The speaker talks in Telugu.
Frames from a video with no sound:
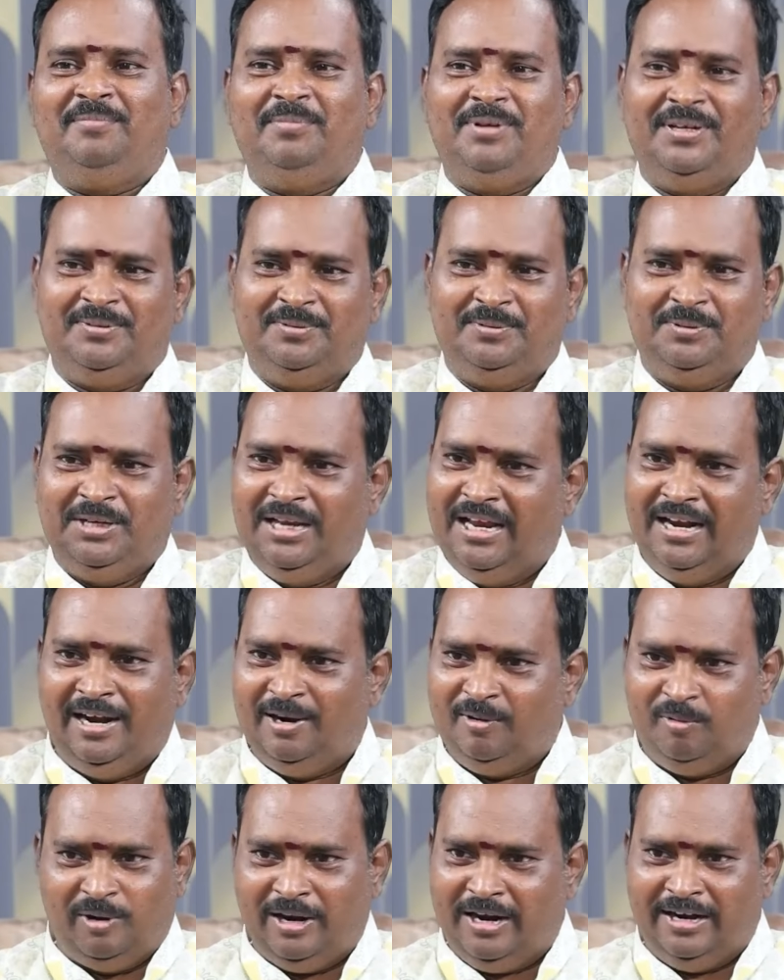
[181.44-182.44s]
కదా మీకు
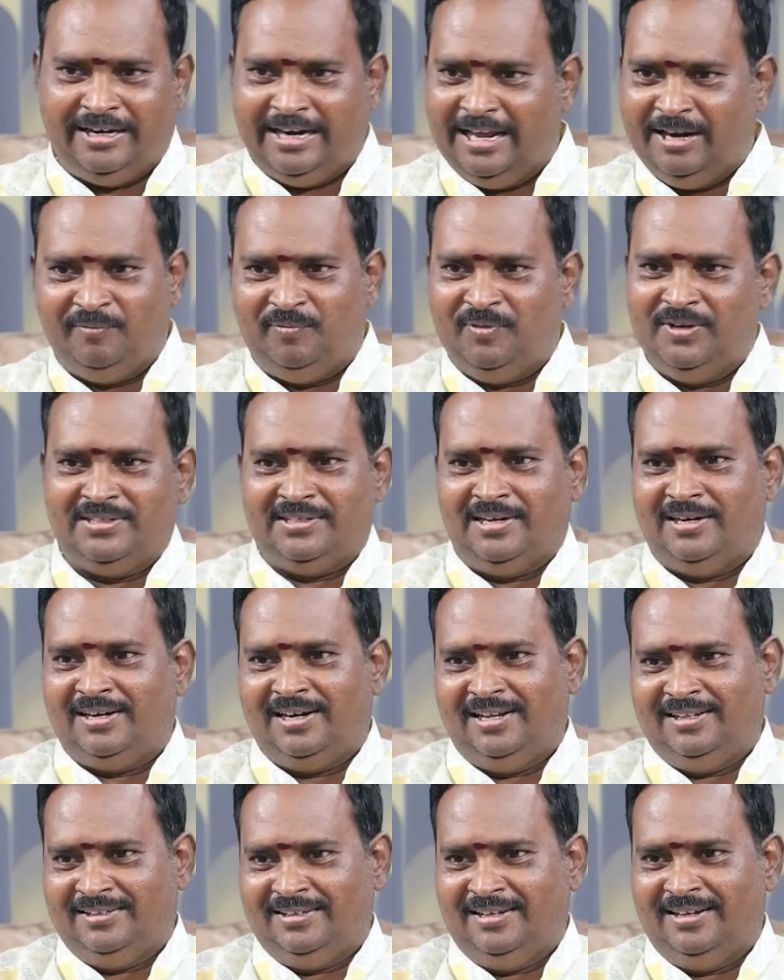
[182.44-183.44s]
ఏనాడు కూడా ఆయన టైం ఫీజు
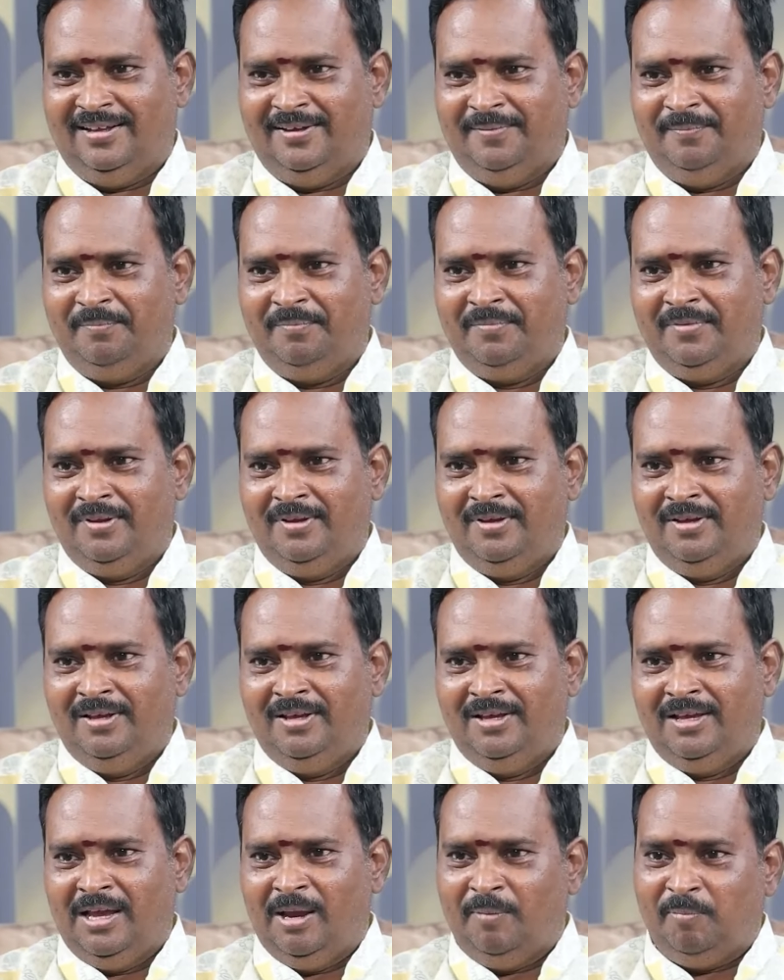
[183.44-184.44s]
కట్టలేదు కదా
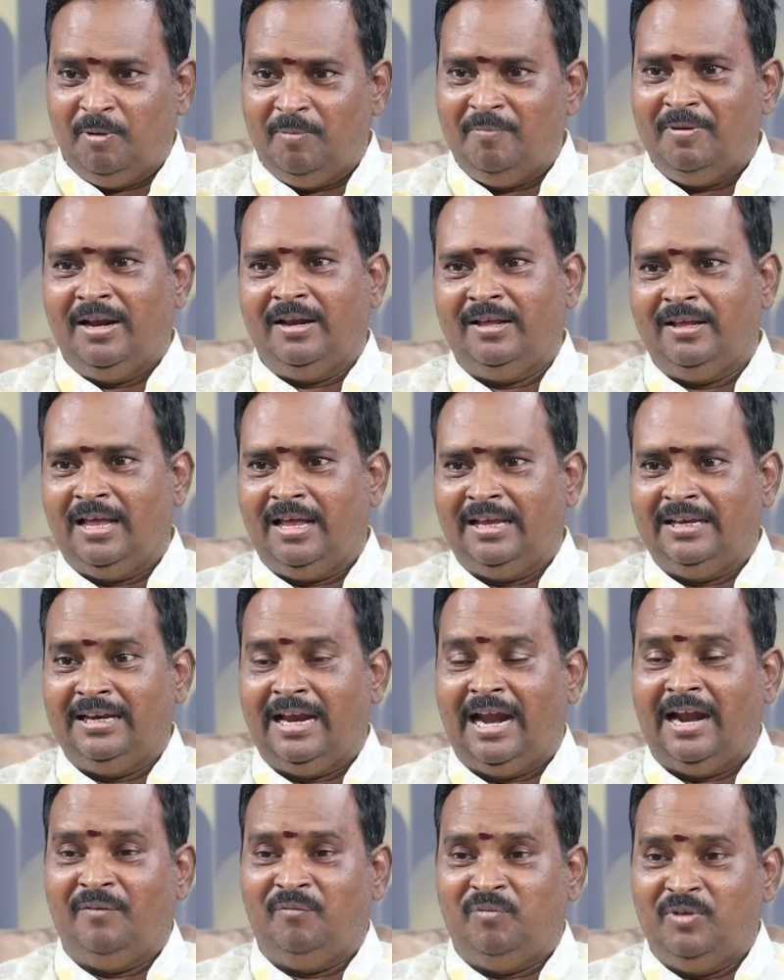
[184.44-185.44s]
ఇప్పుడు మీరు
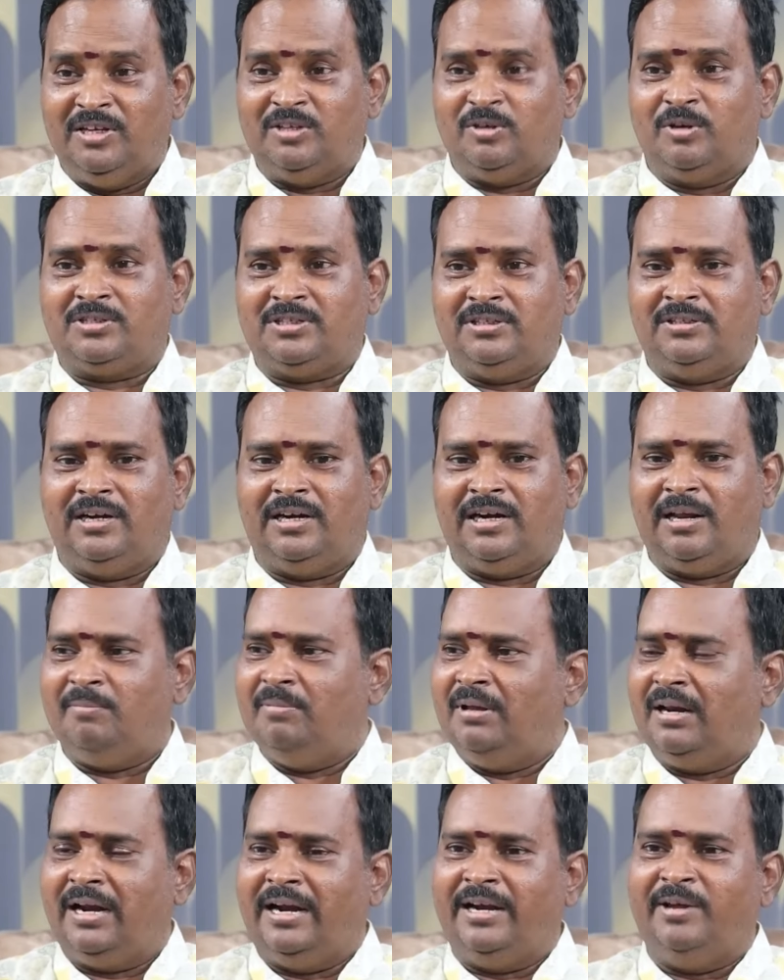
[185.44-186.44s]
ఆడ ఫీజు వచ్చిందంటే
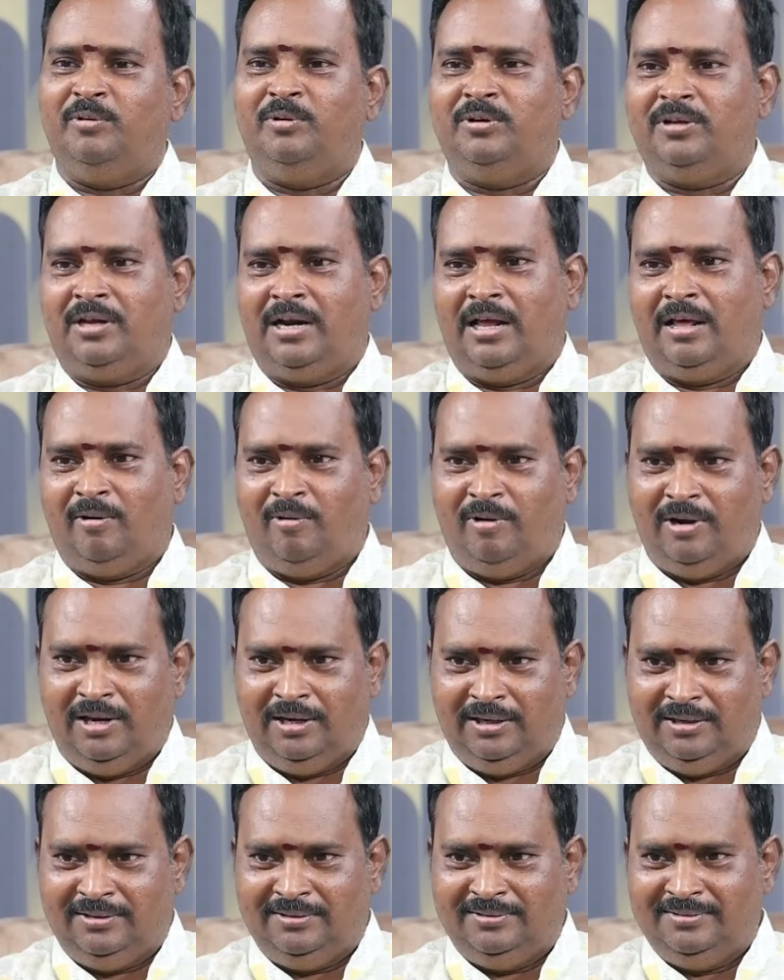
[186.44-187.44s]
మీరు రెడీ ఉంటారు ఆ
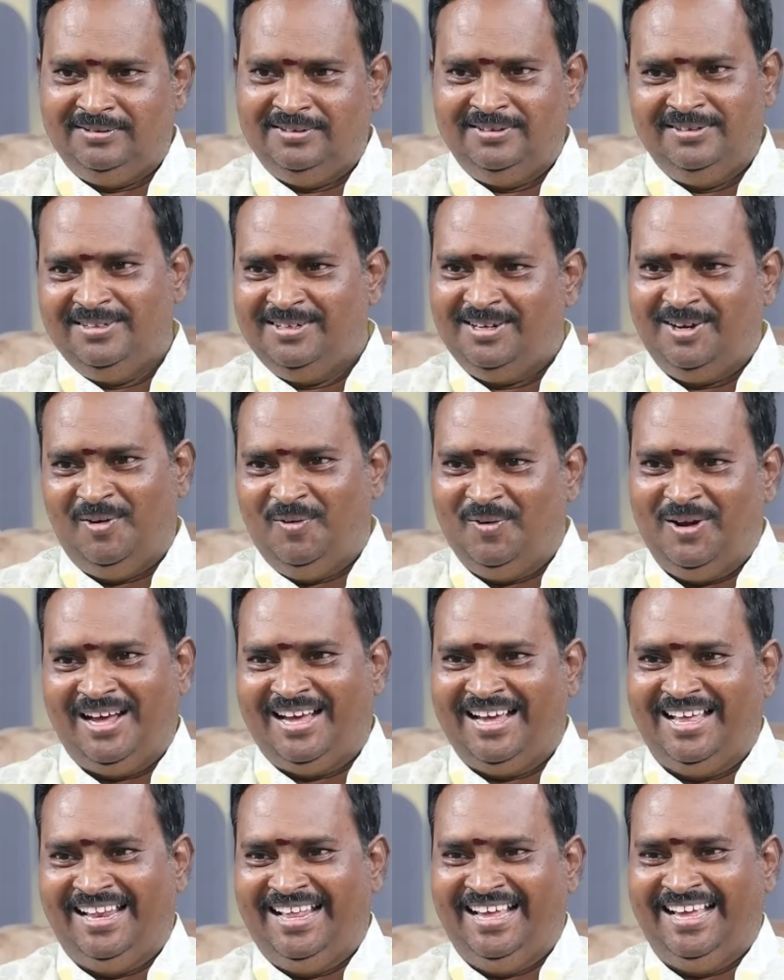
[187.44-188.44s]
రోడానికి అవునా
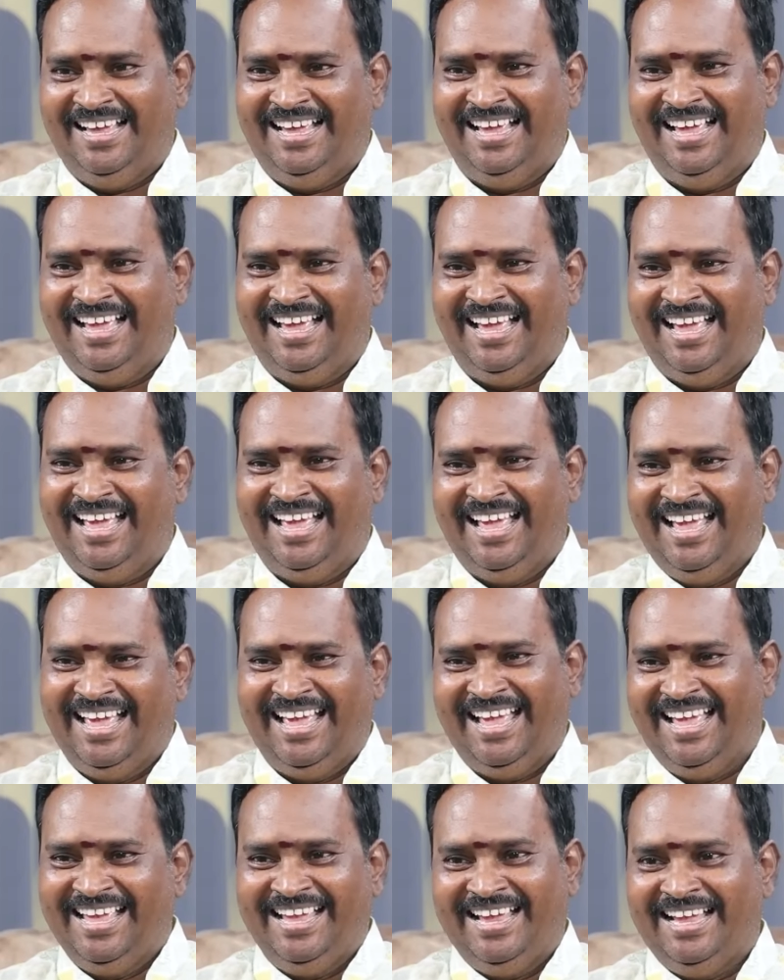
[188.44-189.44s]
కదా
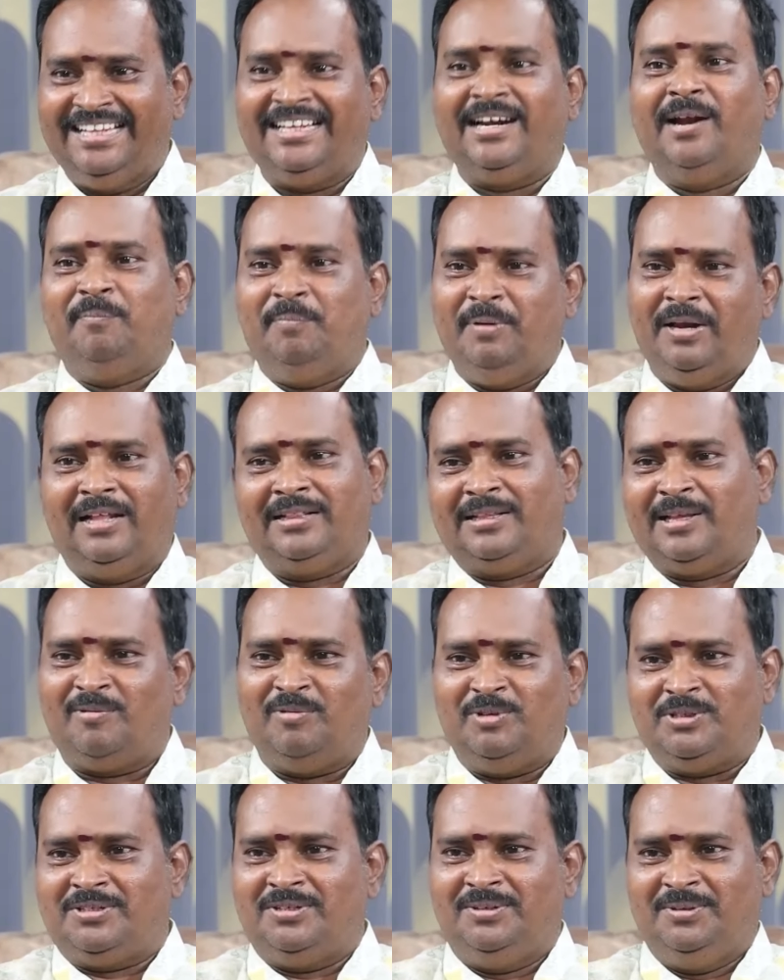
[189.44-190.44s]
ఎందుకంటే పిల్లల
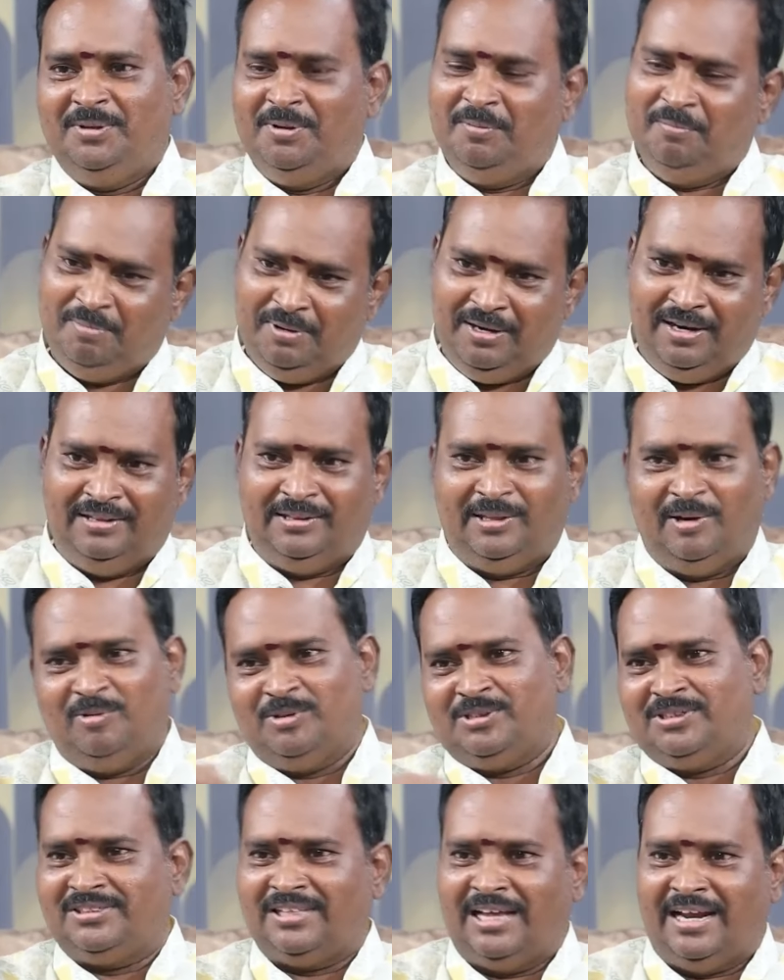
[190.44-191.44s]
తరఫు నుంచి పిల్లల తరఫు
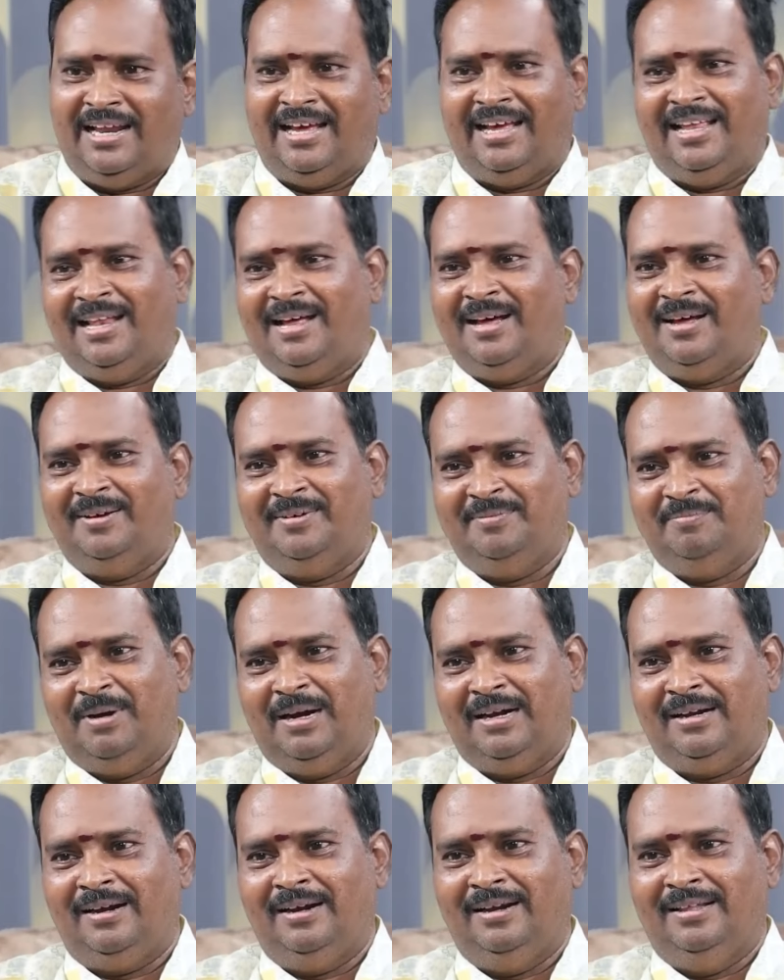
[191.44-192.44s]
నుంచి తల్లే కదా
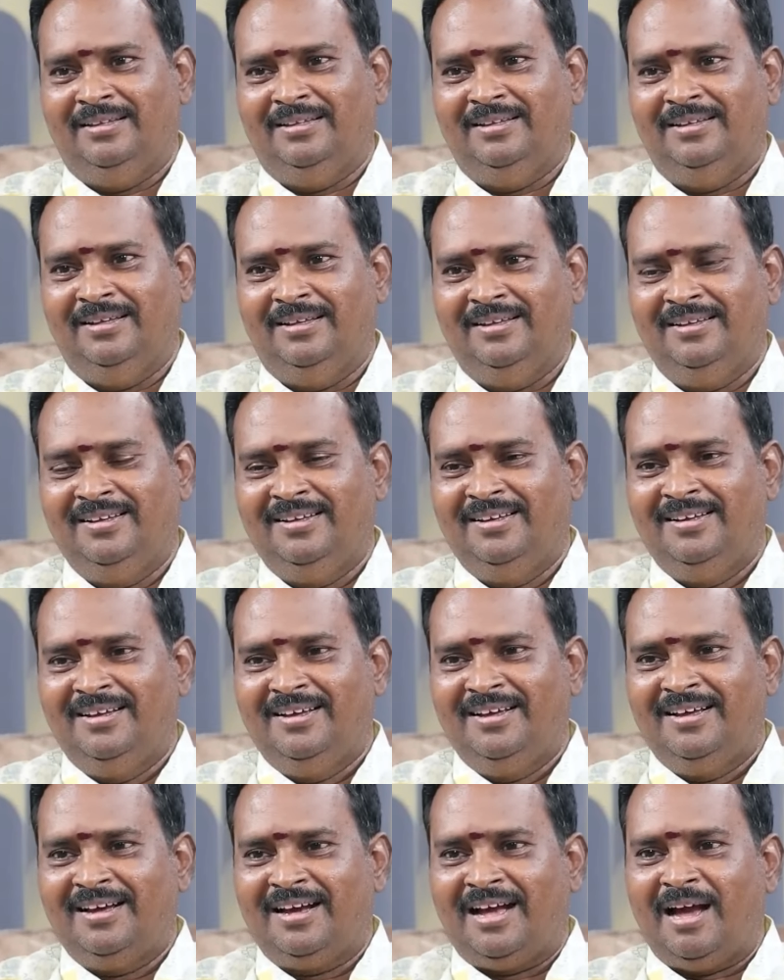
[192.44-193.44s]
మాట్లాడేది
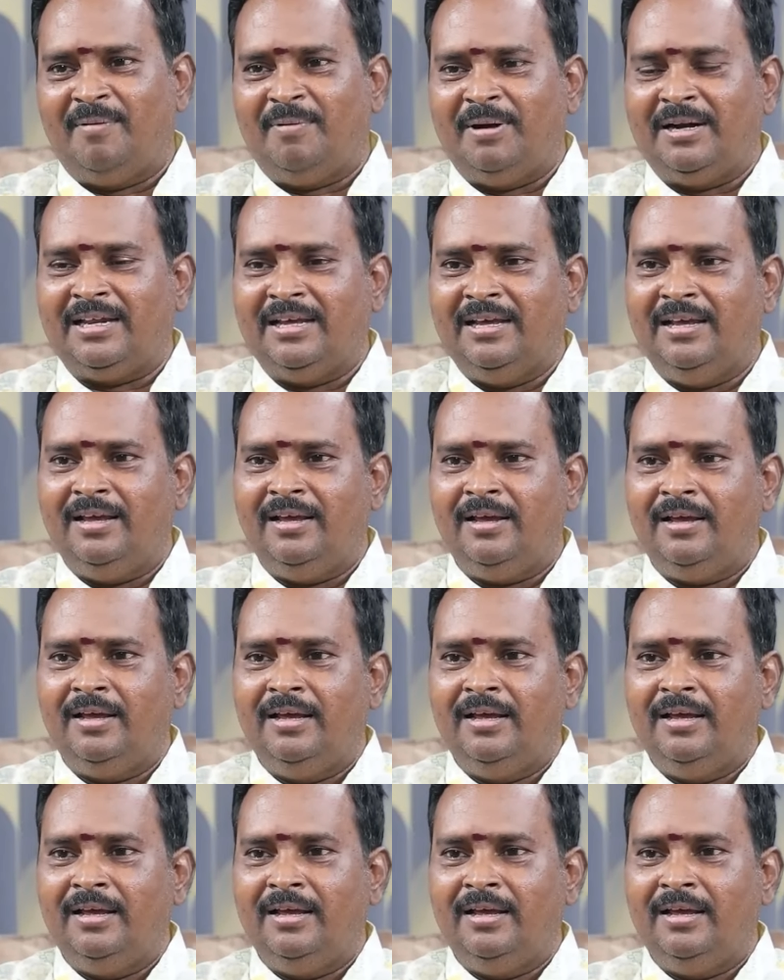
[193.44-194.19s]
కాబట్టి